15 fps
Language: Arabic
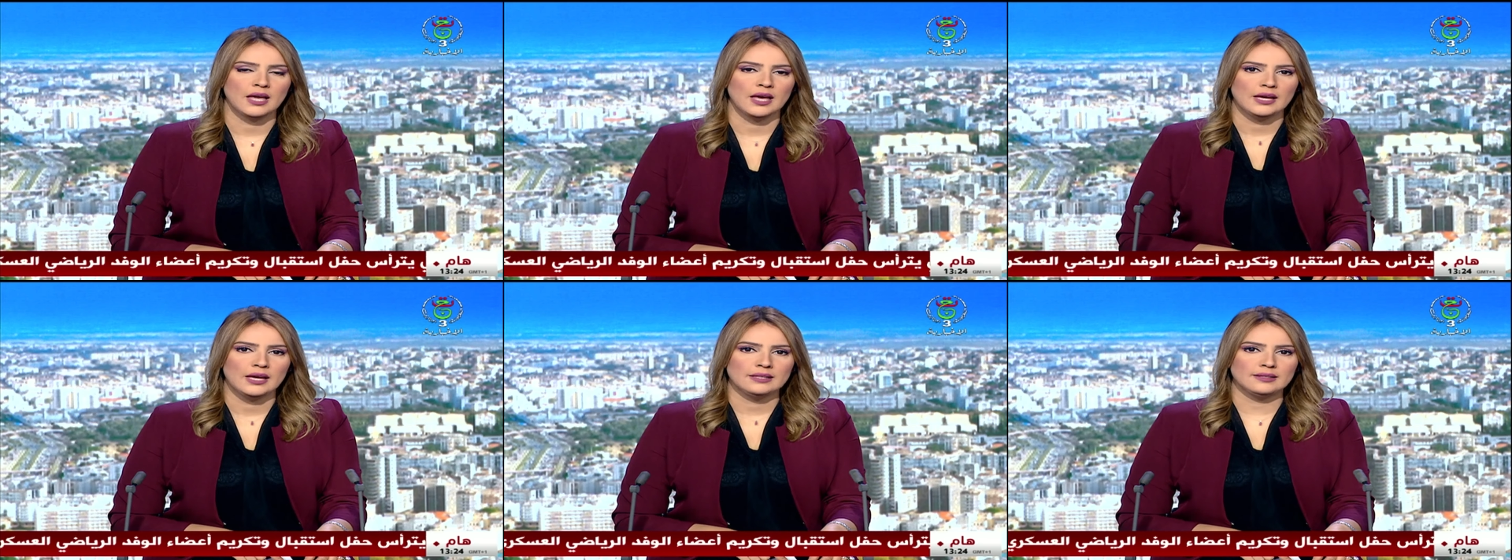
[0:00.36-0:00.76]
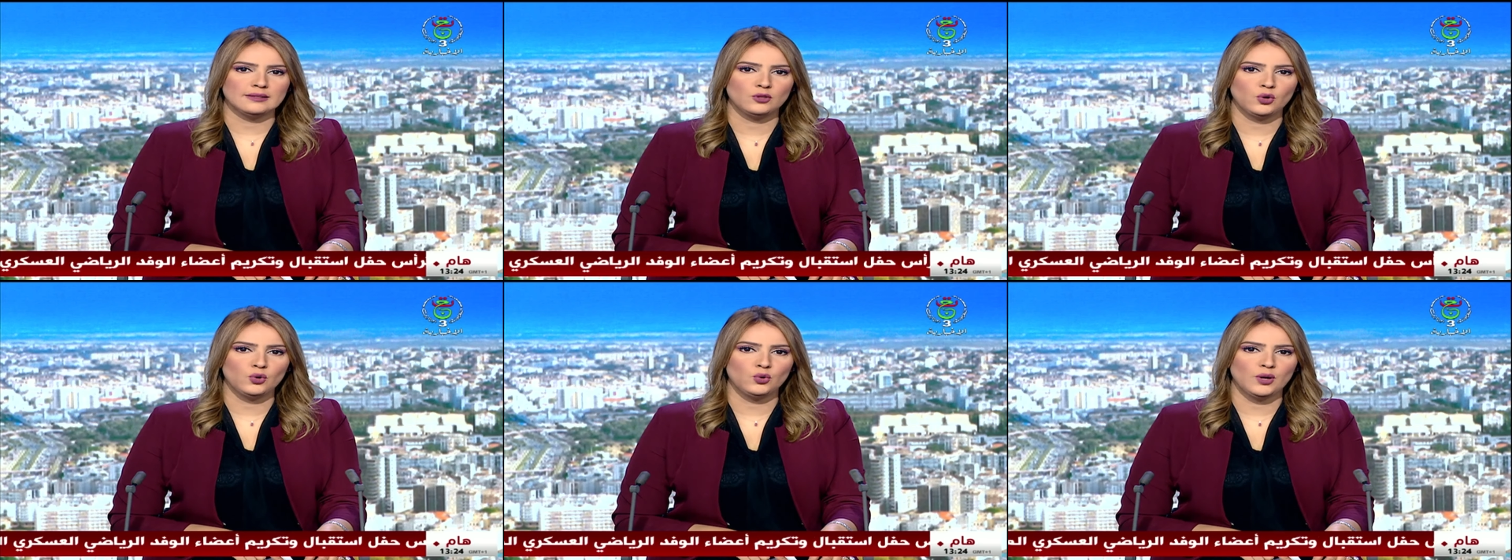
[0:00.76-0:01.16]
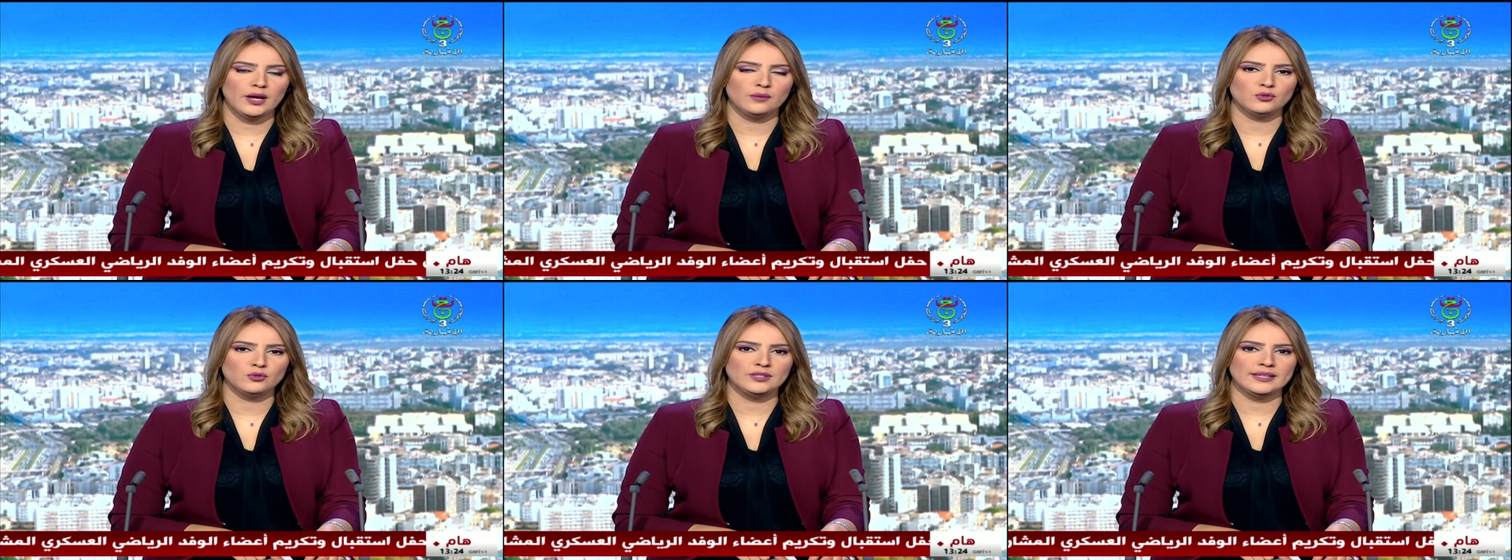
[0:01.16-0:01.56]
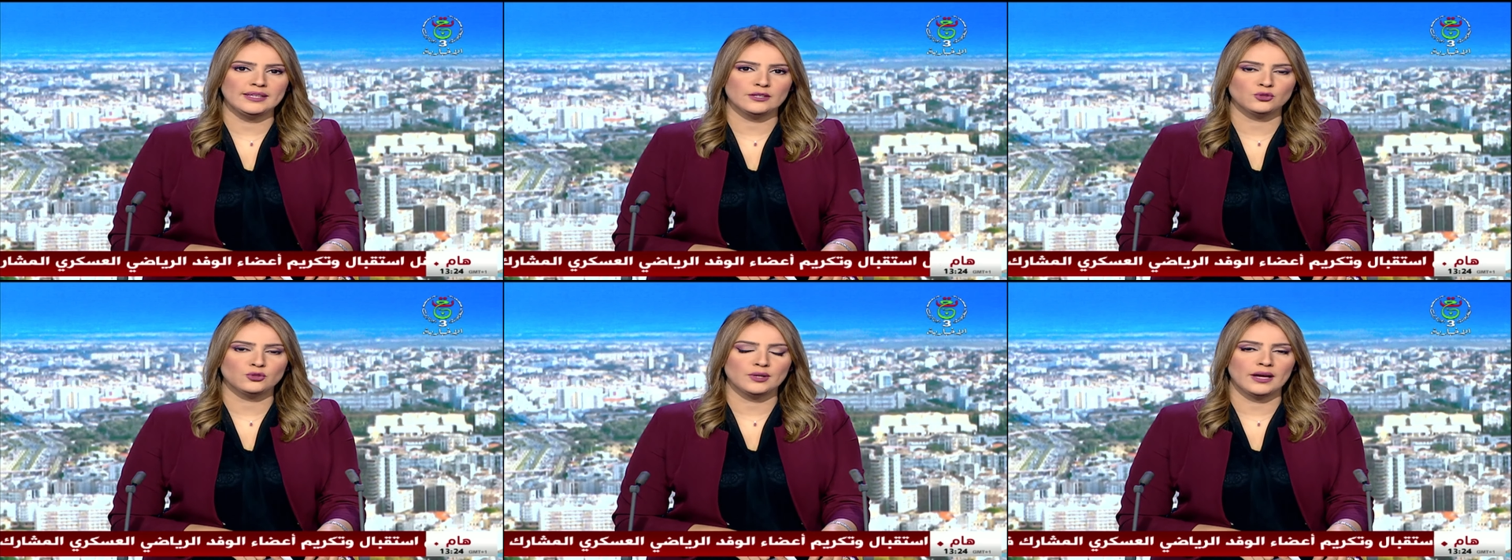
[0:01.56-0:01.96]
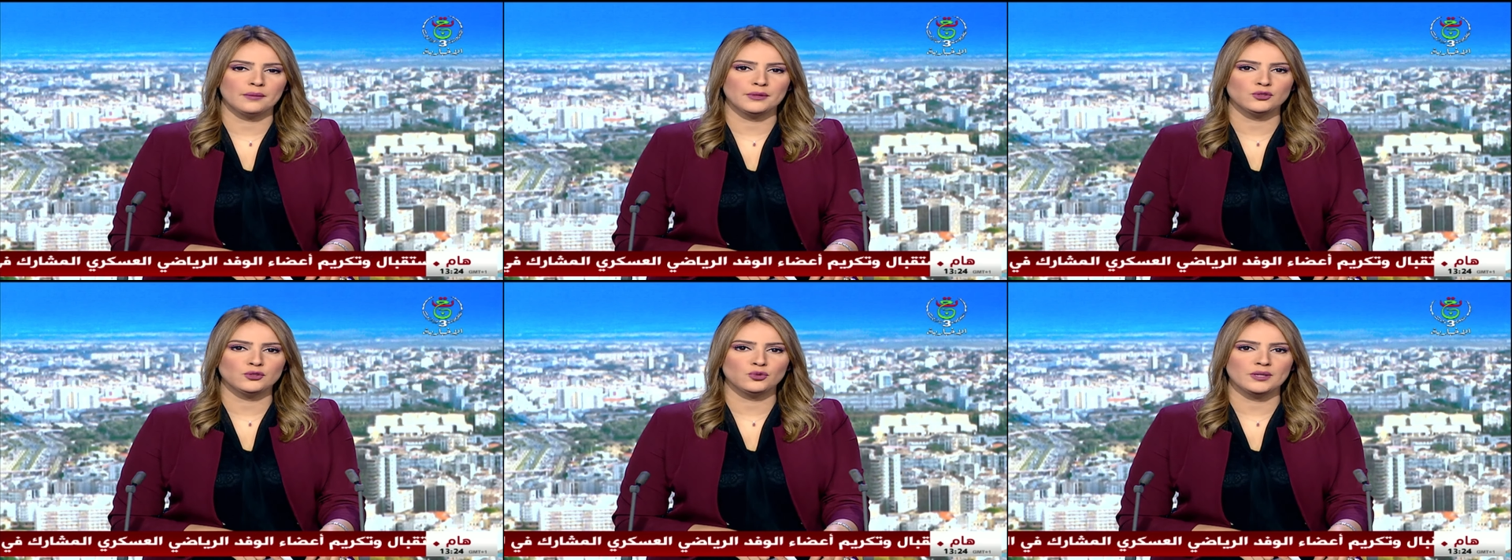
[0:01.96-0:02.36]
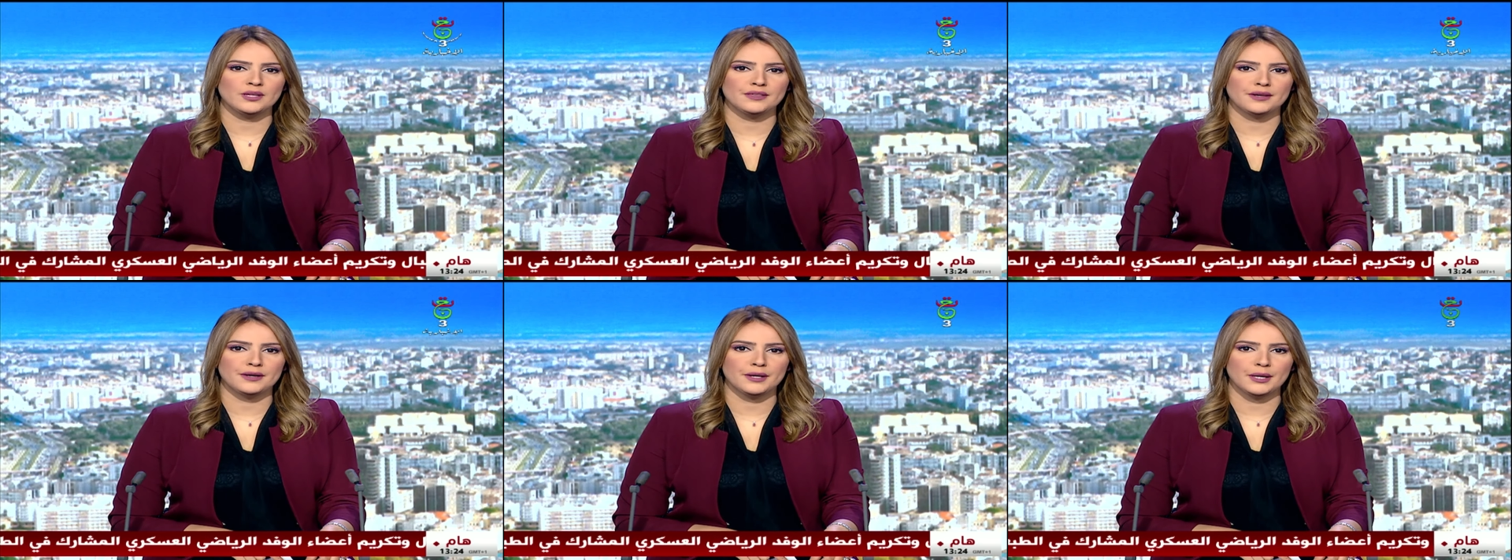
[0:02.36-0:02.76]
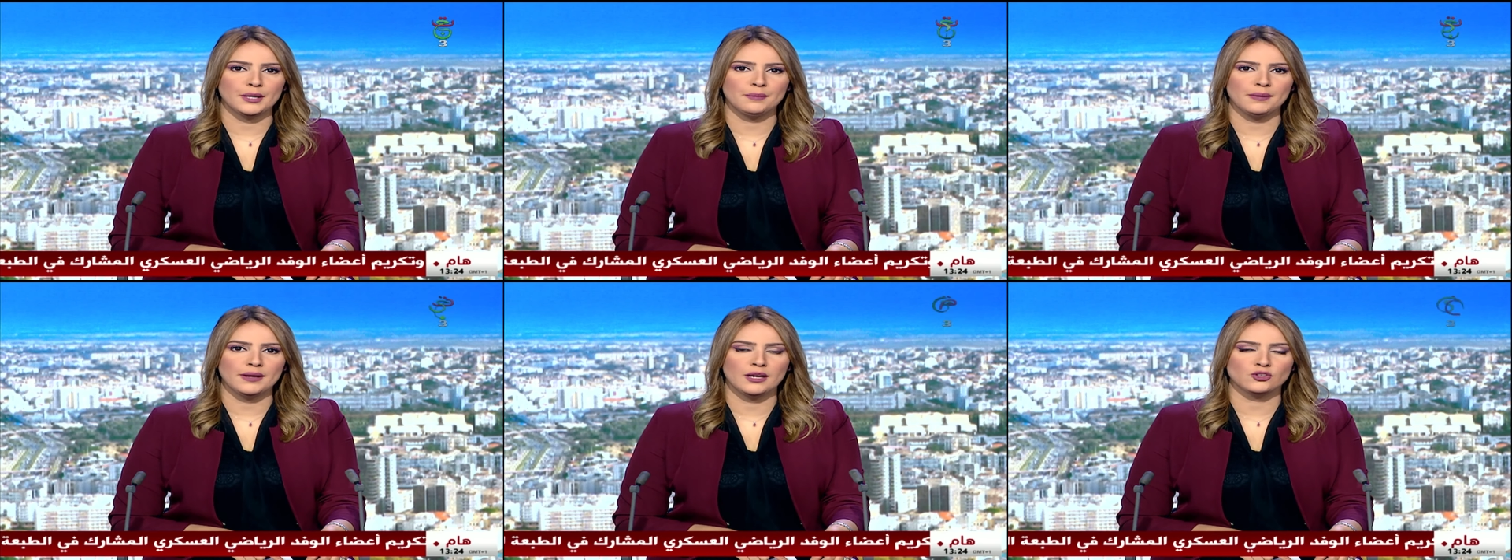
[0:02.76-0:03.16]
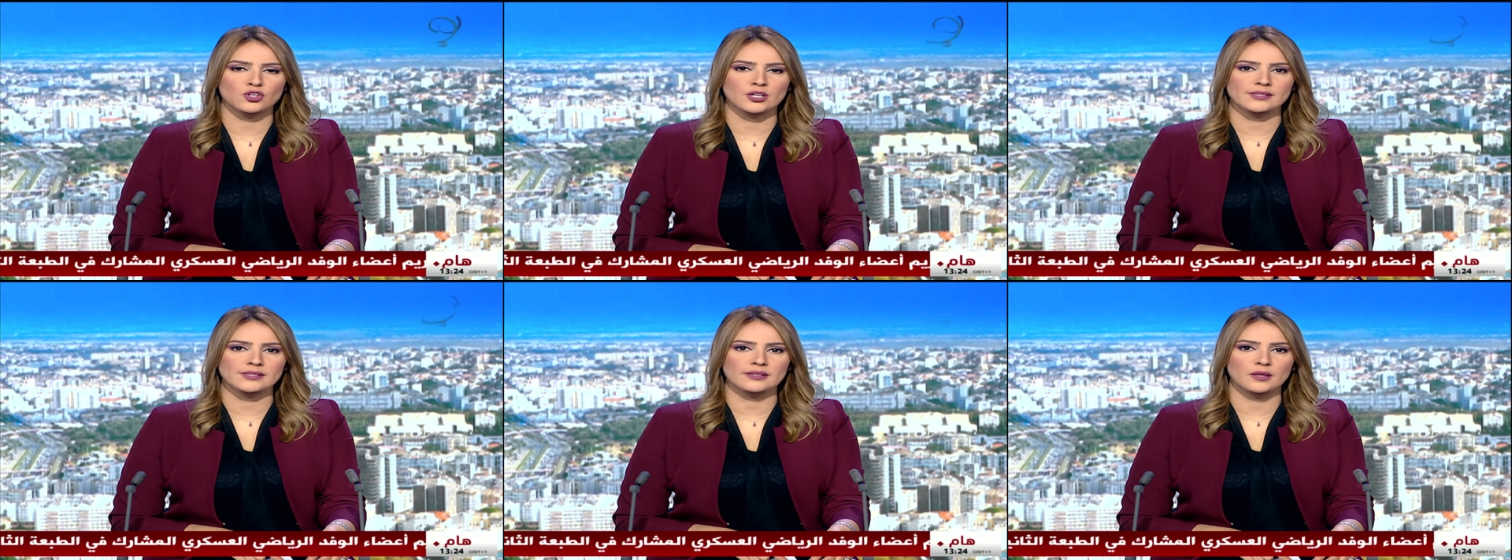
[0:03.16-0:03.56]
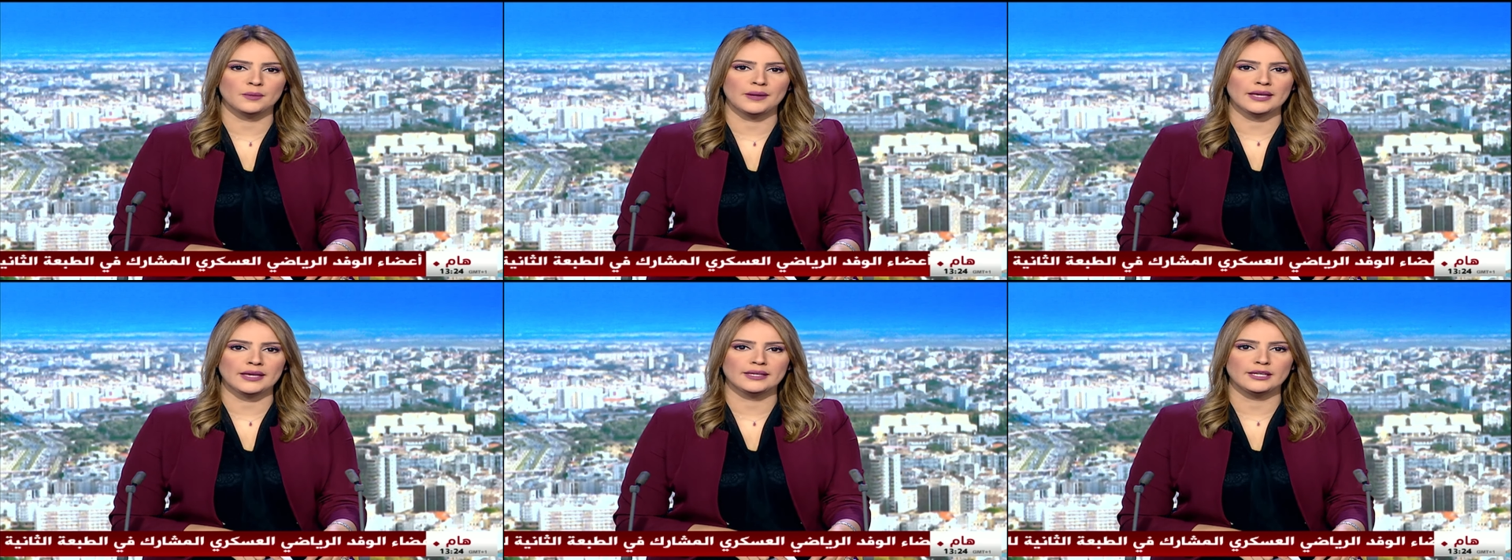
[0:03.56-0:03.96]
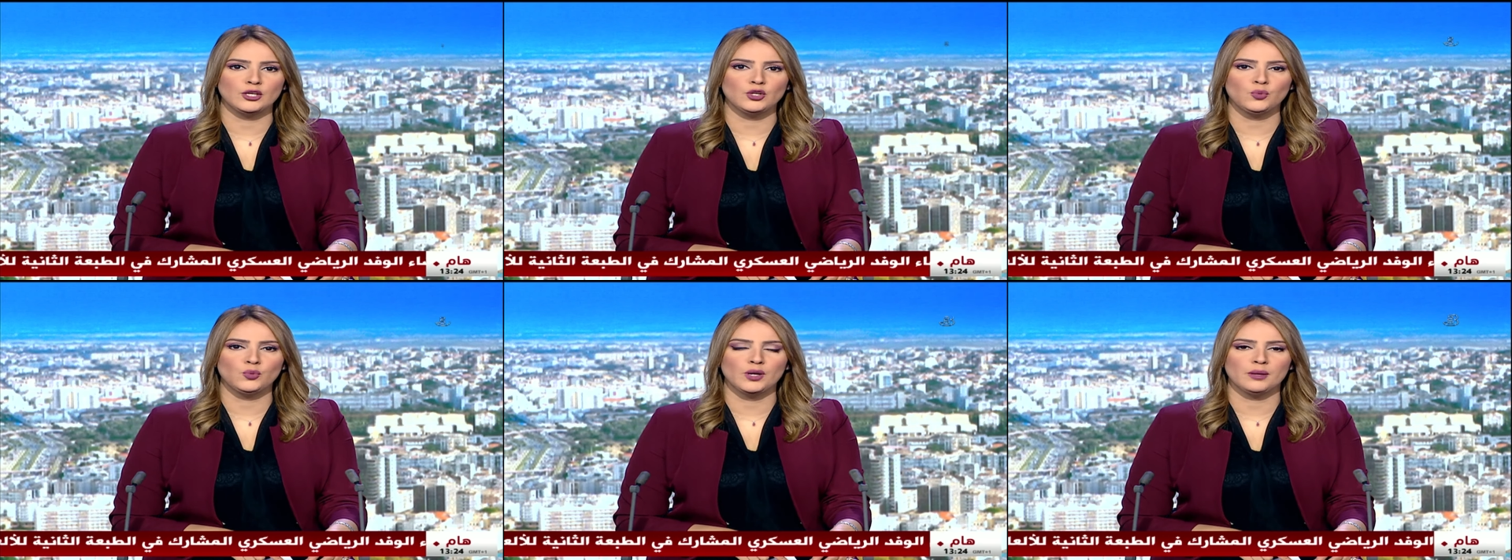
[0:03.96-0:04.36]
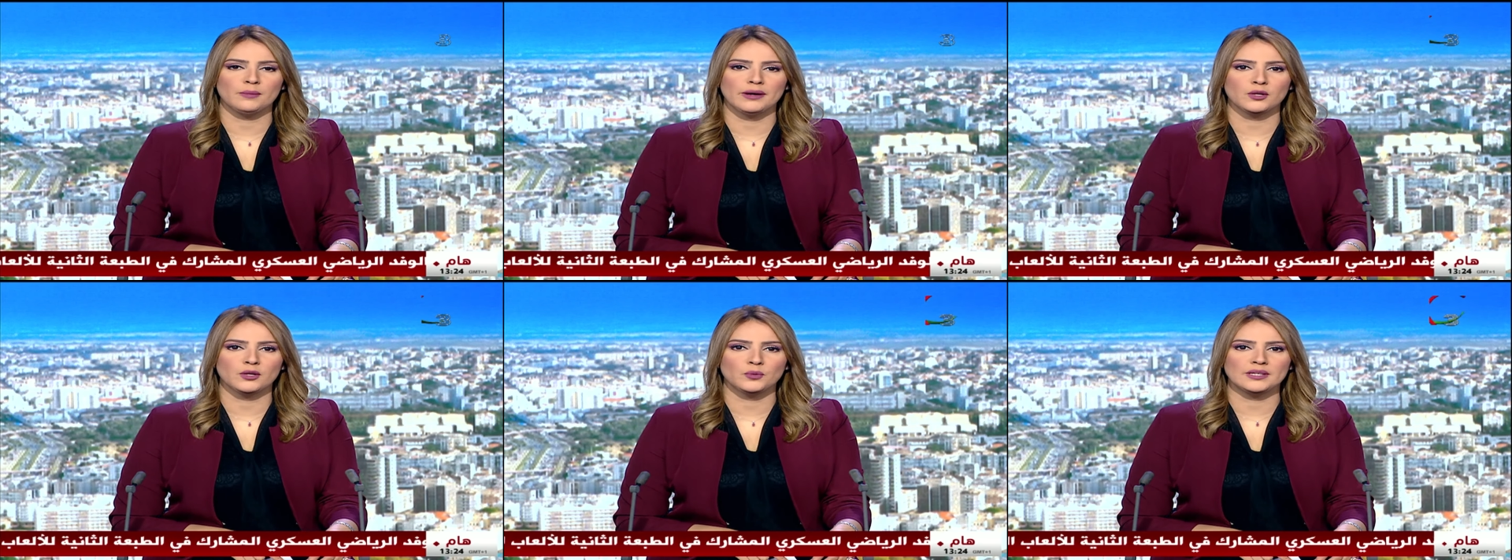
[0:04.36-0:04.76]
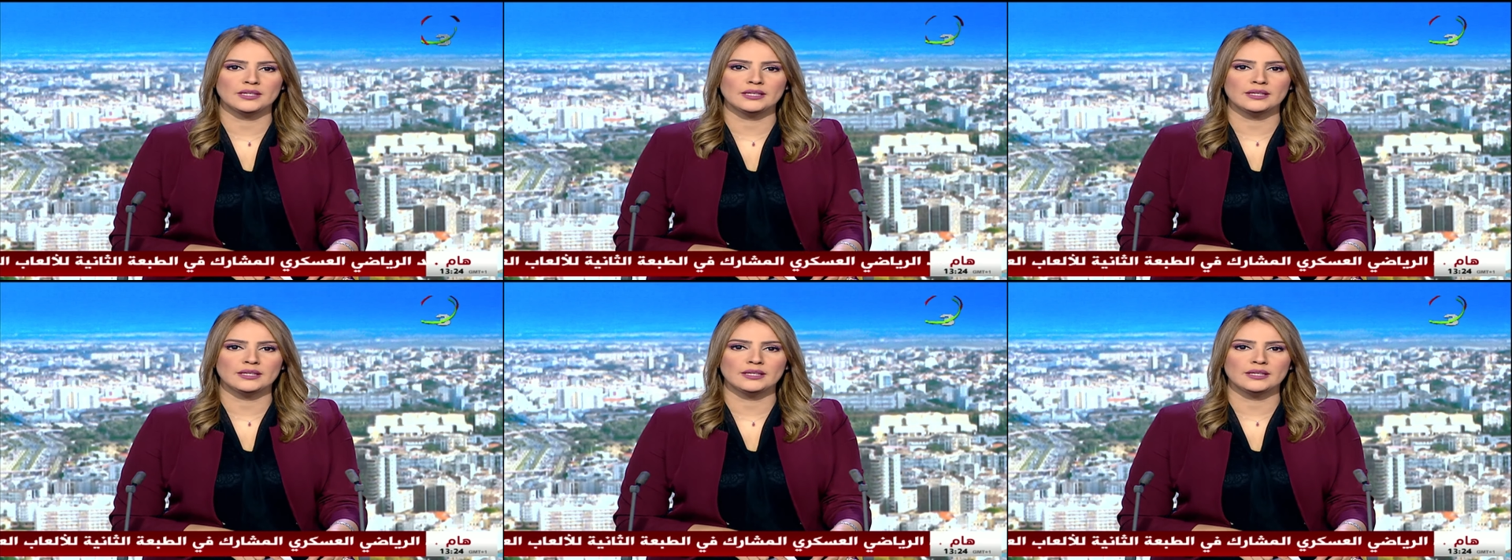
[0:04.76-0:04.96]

تدعو المديرية العامة للضرائب الأشخاص الطبيعيين والمعنويين